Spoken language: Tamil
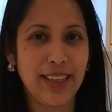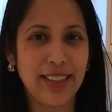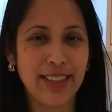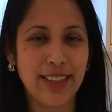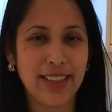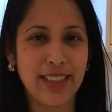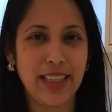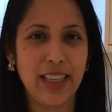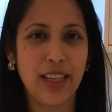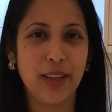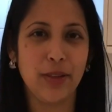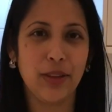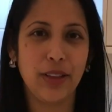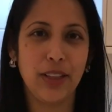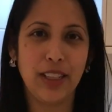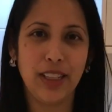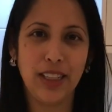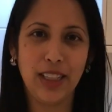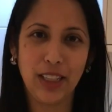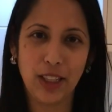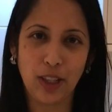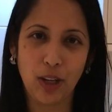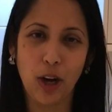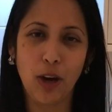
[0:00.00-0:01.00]
இந்தியன் டிஷ்ஷஸ்லேயே
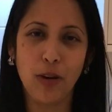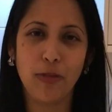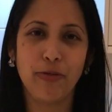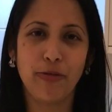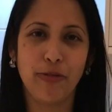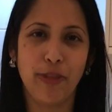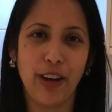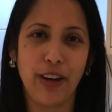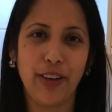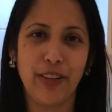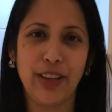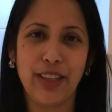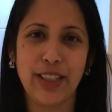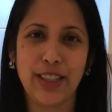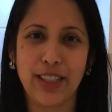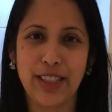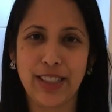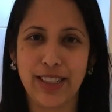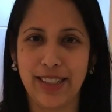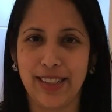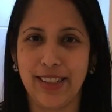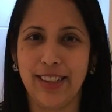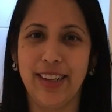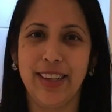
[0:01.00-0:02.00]
வந்து டாப் ஃபைவ்
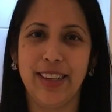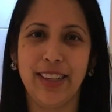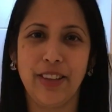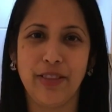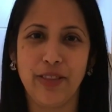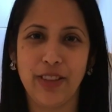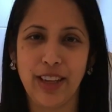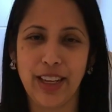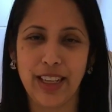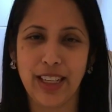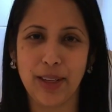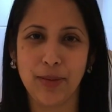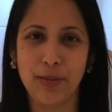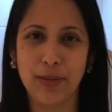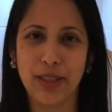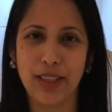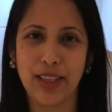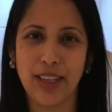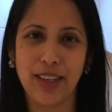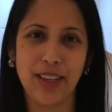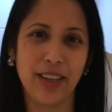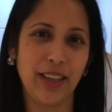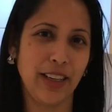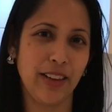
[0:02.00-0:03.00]
டிஷ்ஷஸ் டிஃபன்
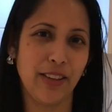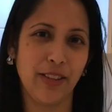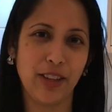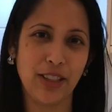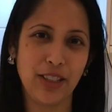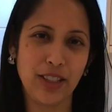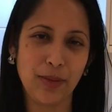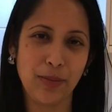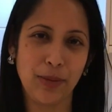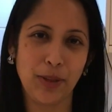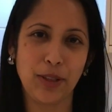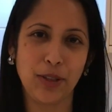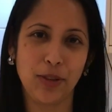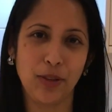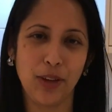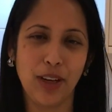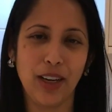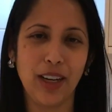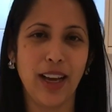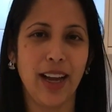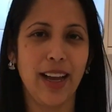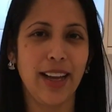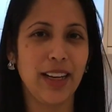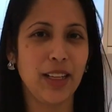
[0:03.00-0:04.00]
ஐட்டம்ஸ் என்னென்ன நீங்கள்
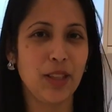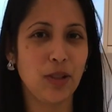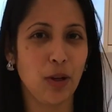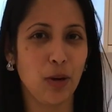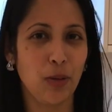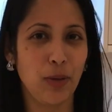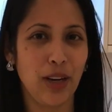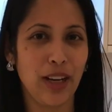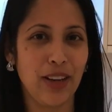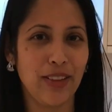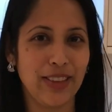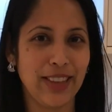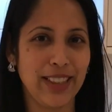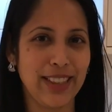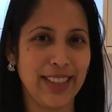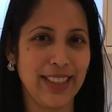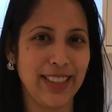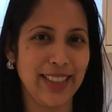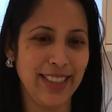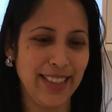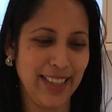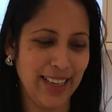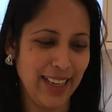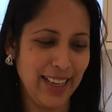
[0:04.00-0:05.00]
வரிசைப்படுத்தணும்னா நான் என்ன சொல்வேன்னா
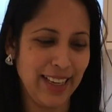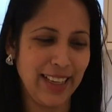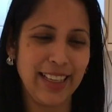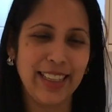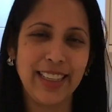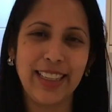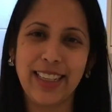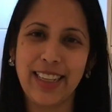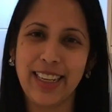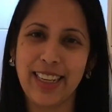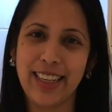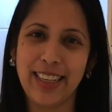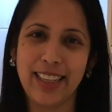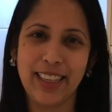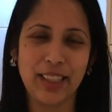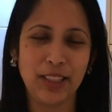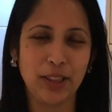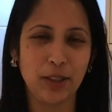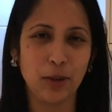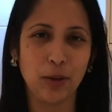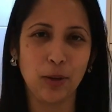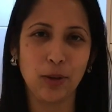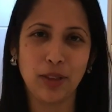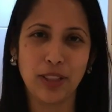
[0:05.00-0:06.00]
வந்துட்டு இட்லி
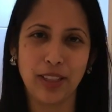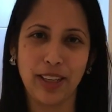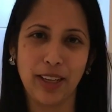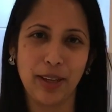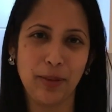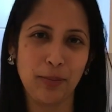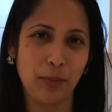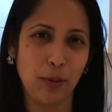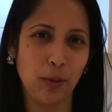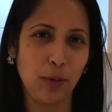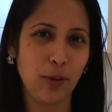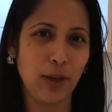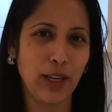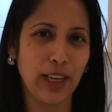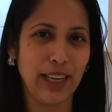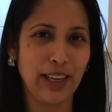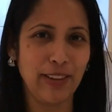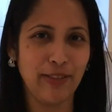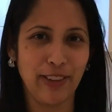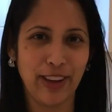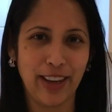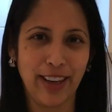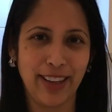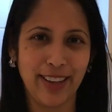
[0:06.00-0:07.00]
தோசை
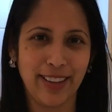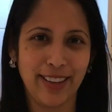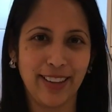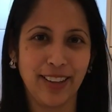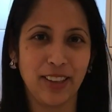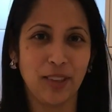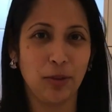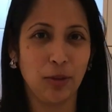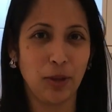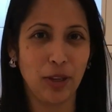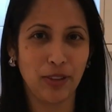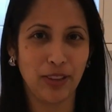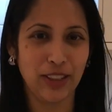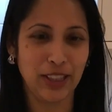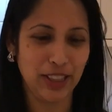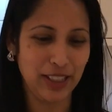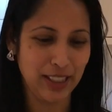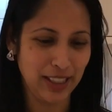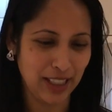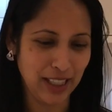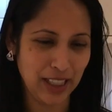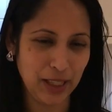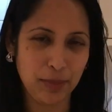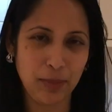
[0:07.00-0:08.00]
பொங்கல் வடை அது கூட
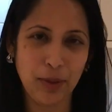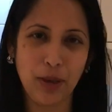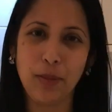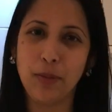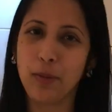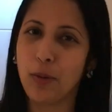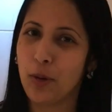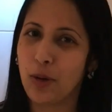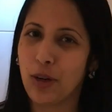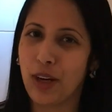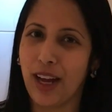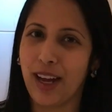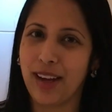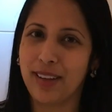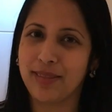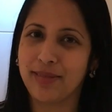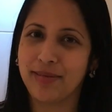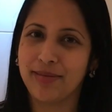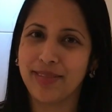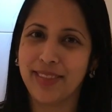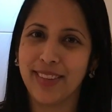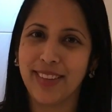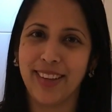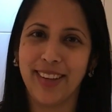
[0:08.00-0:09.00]
வந்து கண்டிப்பாக போண்டா
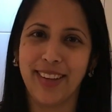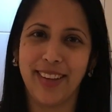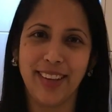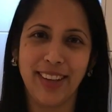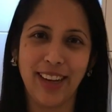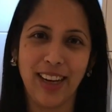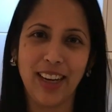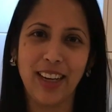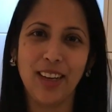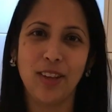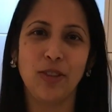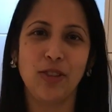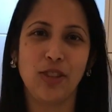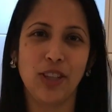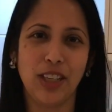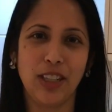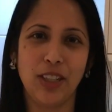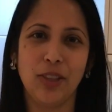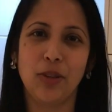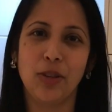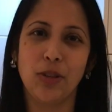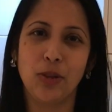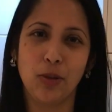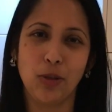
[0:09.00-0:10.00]
நல்ல ஒரு
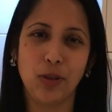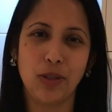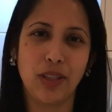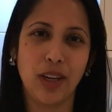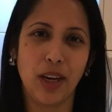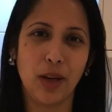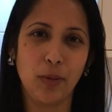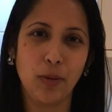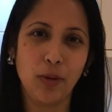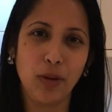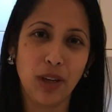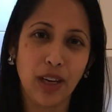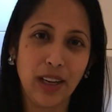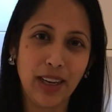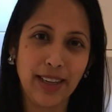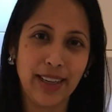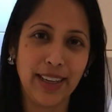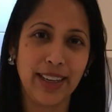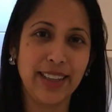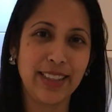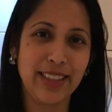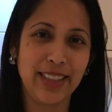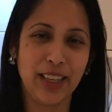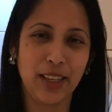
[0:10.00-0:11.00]
சட்னியோட தோத்து சாடும்போது நல்லா
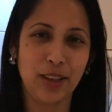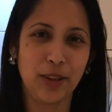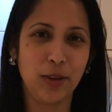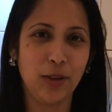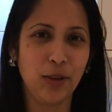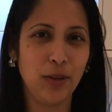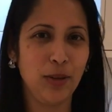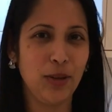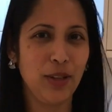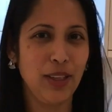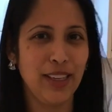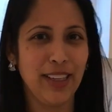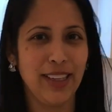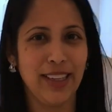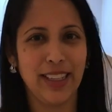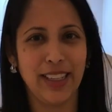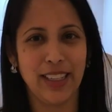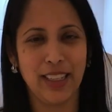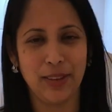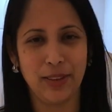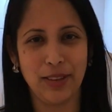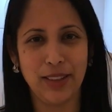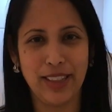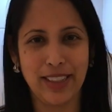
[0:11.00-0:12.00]
டேஸ்ட்டாக இருக்கும்
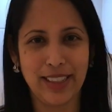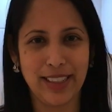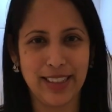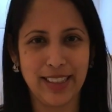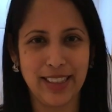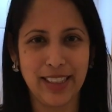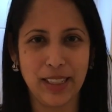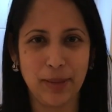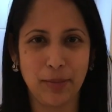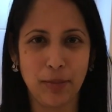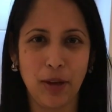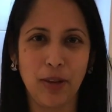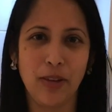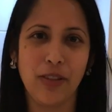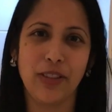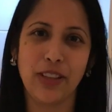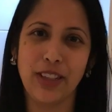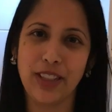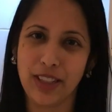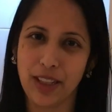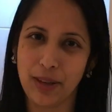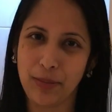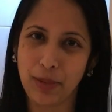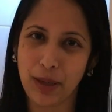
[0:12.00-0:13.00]
இதை வந்து நீங்கள் சீக்கிரமாகவே
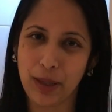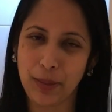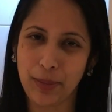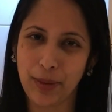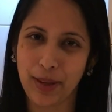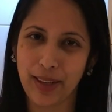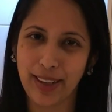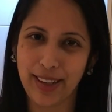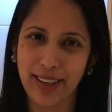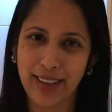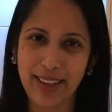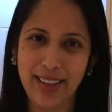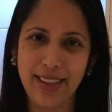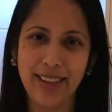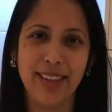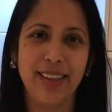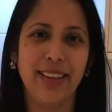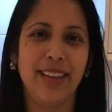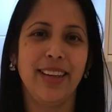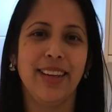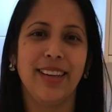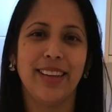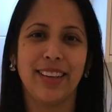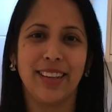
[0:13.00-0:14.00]
வந்து ட்ரை பண்ணி பாருங்கள்
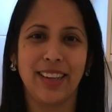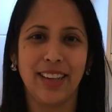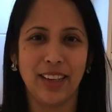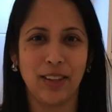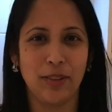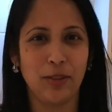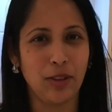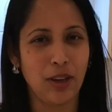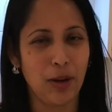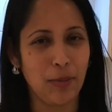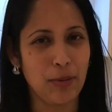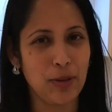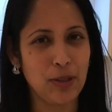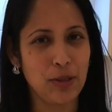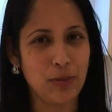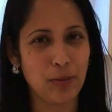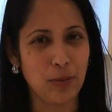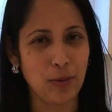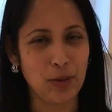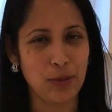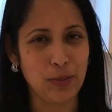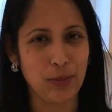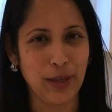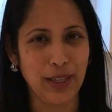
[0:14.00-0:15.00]
க
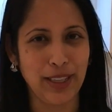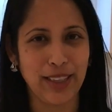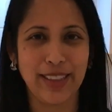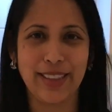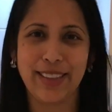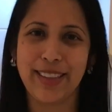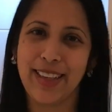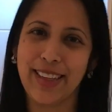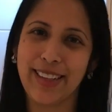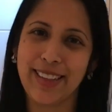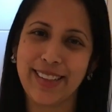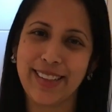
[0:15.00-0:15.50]
கமெண்ட்ஸும் போஸ்ட் பண்ணுங்கள்